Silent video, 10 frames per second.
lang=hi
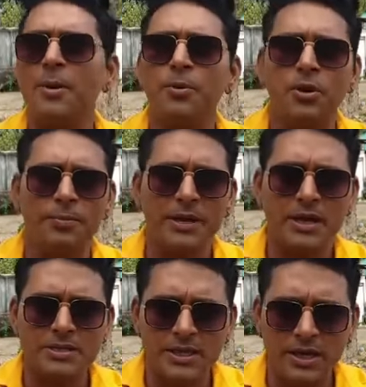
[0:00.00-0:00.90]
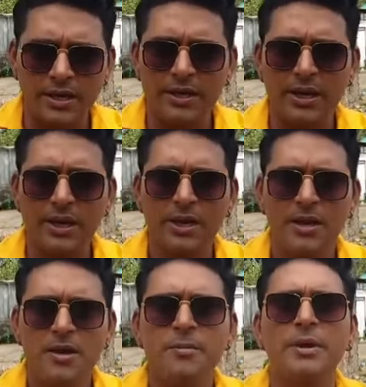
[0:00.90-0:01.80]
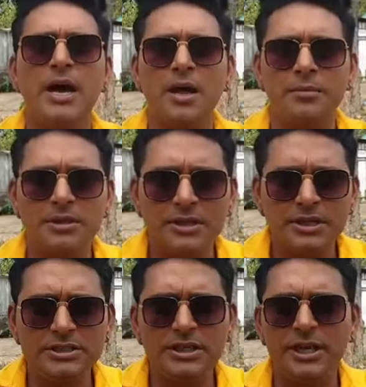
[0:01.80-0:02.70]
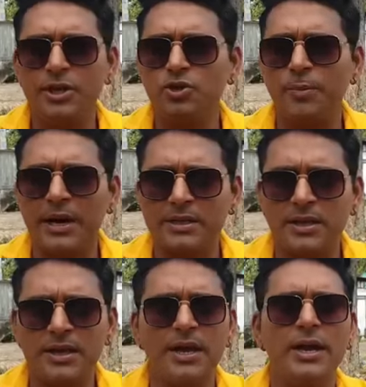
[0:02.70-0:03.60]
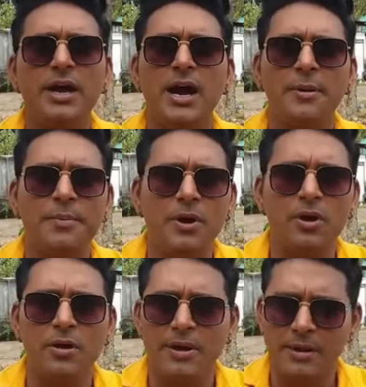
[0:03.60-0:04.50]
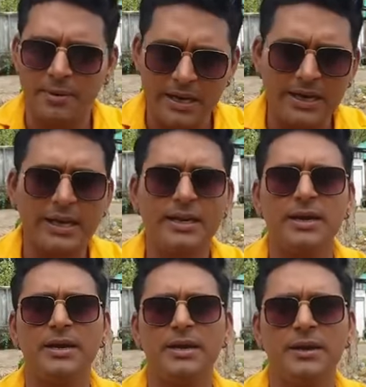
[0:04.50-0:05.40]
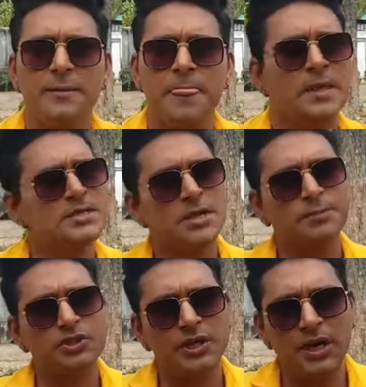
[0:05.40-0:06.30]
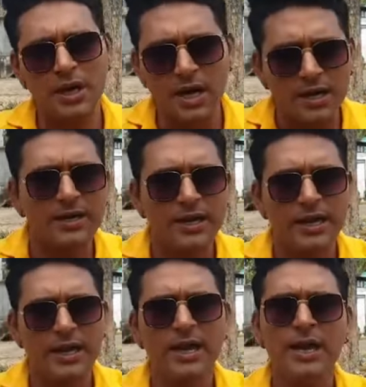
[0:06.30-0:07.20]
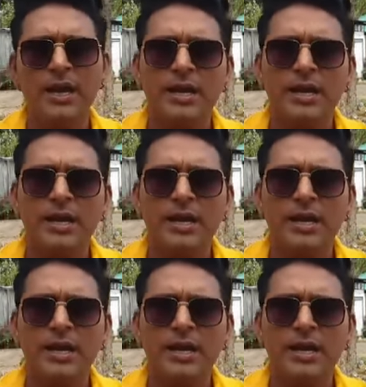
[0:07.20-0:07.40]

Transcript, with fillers: आप लोग अपने घर से ना निकलें प्रधानमंत्री जी ने ये जो बात कही है ये आपके और हमारे भले के लिए कही है इसके पीछे का कारण ये है